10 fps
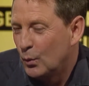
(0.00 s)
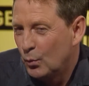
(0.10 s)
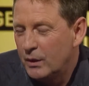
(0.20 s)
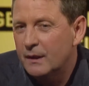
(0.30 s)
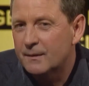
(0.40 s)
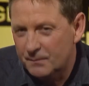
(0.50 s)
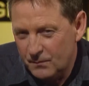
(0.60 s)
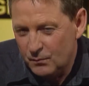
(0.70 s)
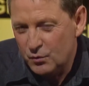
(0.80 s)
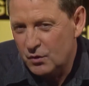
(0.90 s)
Oui,
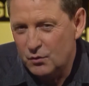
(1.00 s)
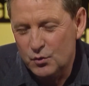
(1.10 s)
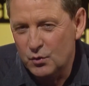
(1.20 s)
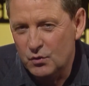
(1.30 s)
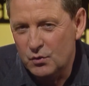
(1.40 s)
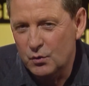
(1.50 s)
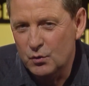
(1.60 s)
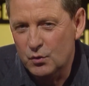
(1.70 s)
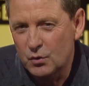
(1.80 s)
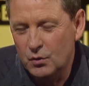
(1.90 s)
je, je,
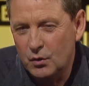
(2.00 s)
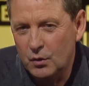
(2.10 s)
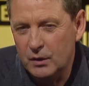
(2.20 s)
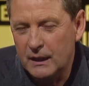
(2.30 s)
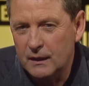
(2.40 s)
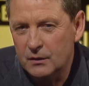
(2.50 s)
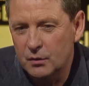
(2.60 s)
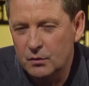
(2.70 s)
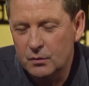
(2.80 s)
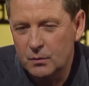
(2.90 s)
je, je, le regarde,
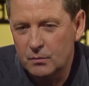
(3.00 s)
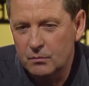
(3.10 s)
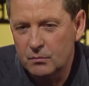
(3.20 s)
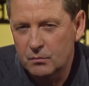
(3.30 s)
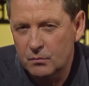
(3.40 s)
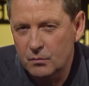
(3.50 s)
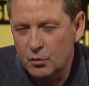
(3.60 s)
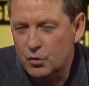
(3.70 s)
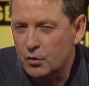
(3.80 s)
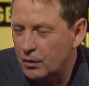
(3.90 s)
euh,
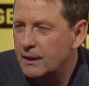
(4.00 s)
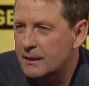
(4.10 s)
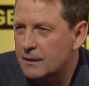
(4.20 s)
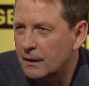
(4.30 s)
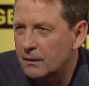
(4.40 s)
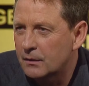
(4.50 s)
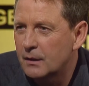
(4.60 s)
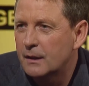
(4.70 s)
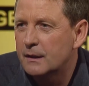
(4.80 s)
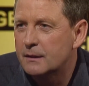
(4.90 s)
je connais ça.
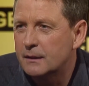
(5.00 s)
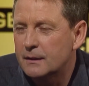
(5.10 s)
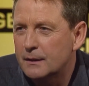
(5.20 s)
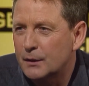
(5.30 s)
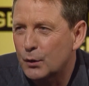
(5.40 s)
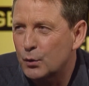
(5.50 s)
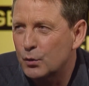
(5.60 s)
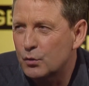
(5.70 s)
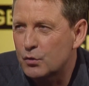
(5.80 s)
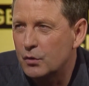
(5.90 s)
C'est-à-dire
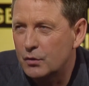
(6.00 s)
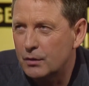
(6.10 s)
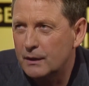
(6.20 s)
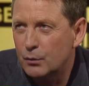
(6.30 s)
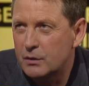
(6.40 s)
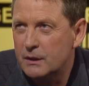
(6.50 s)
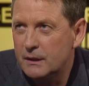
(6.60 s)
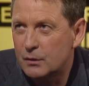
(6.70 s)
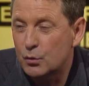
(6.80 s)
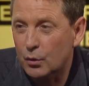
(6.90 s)
que je le connais
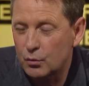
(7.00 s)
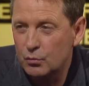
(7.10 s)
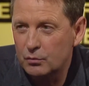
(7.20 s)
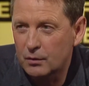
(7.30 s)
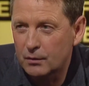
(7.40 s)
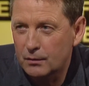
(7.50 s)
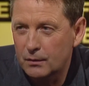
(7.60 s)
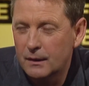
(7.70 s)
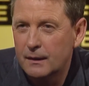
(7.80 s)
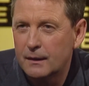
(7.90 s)
aussi, surtout dans,
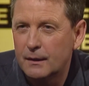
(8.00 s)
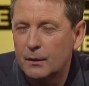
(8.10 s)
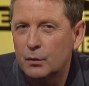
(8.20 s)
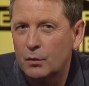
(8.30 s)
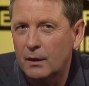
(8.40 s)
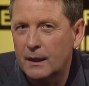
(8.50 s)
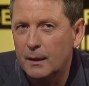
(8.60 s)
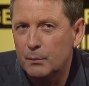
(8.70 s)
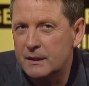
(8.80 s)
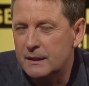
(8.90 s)
dans la
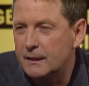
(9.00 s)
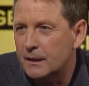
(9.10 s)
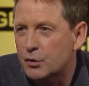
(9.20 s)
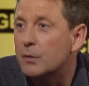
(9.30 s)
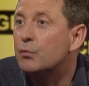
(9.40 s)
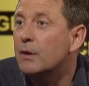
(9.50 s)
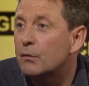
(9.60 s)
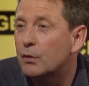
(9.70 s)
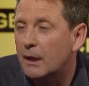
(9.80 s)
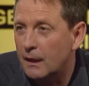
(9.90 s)
capacité que j'ai pu
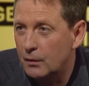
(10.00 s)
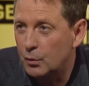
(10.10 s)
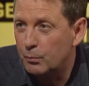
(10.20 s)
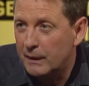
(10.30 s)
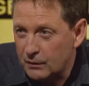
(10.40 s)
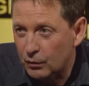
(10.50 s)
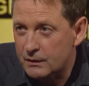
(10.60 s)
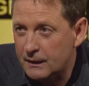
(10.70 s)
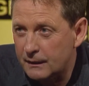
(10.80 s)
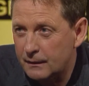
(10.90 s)
avoir à le mettre en
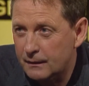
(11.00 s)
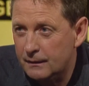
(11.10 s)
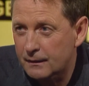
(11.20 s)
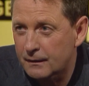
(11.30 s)
scène,